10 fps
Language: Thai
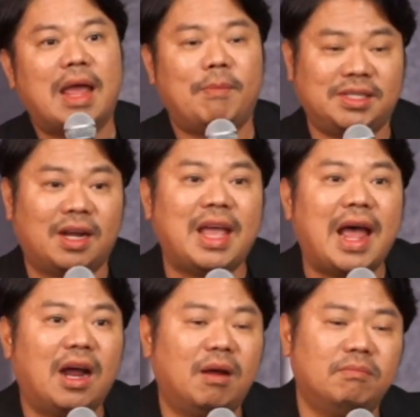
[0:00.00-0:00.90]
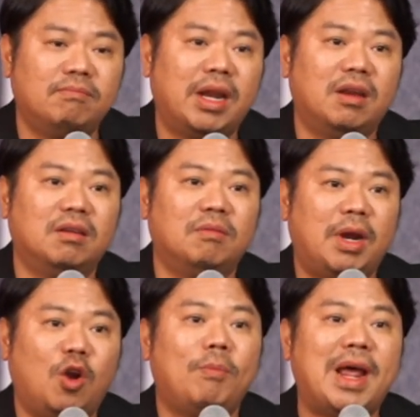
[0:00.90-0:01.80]
ไรไปสักอย่างมัน
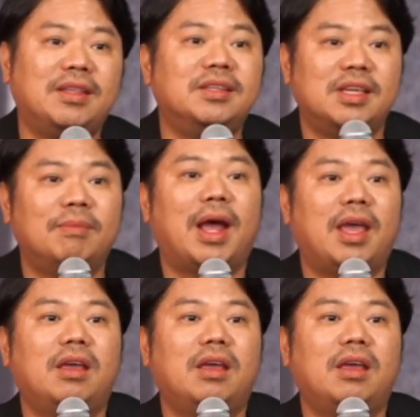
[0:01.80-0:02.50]
มันลบได้จริงๆไหม